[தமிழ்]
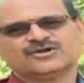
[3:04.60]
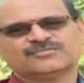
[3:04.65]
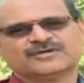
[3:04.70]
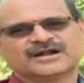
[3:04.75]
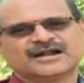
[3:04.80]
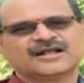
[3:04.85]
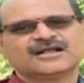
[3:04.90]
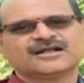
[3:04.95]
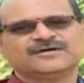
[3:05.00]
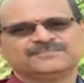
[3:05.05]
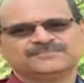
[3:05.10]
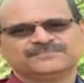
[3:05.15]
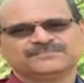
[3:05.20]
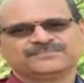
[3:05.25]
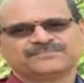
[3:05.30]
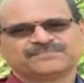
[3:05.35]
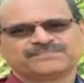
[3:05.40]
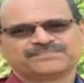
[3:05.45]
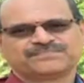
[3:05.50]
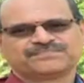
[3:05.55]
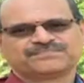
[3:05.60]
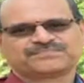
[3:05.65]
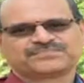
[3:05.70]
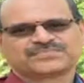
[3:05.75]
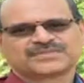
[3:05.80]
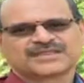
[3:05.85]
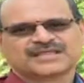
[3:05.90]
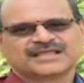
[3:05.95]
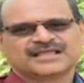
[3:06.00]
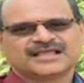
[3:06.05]
ஒரு பழக்கம்
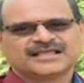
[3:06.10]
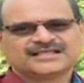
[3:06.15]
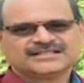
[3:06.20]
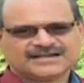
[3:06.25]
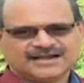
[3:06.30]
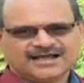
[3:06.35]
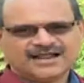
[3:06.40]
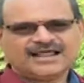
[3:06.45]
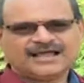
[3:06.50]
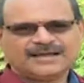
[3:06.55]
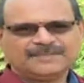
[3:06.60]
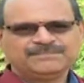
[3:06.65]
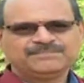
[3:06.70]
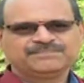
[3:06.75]
இதனால்